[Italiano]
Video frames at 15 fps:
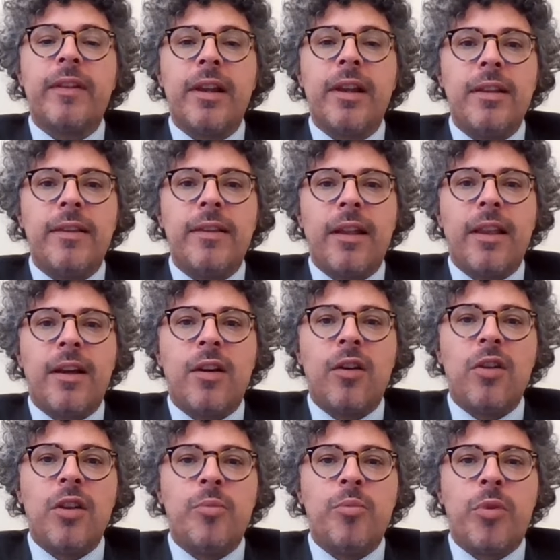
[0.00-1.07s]
realizzata
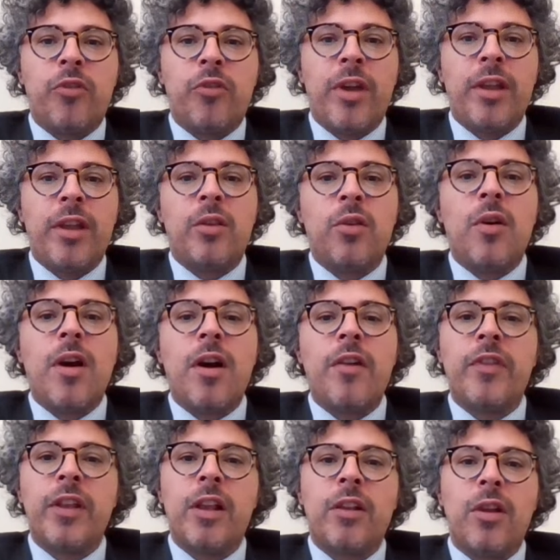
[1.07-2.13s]
con il progetto
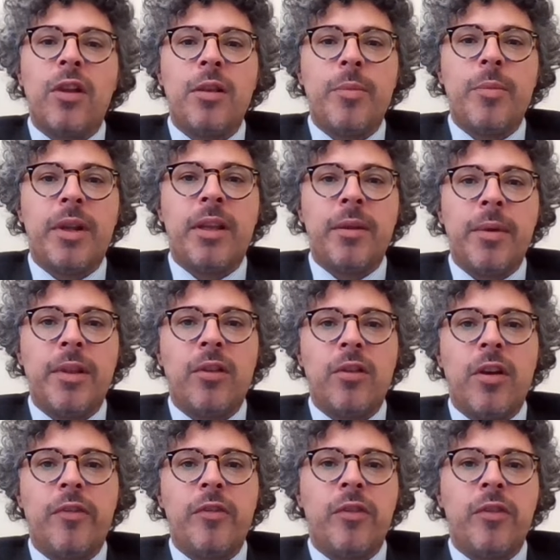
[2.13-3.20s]
affidato dal Dipartimento
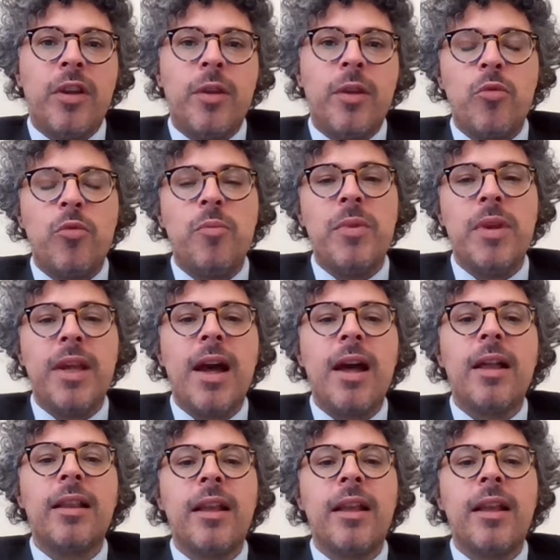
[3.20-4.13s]
della Funzione Pubblica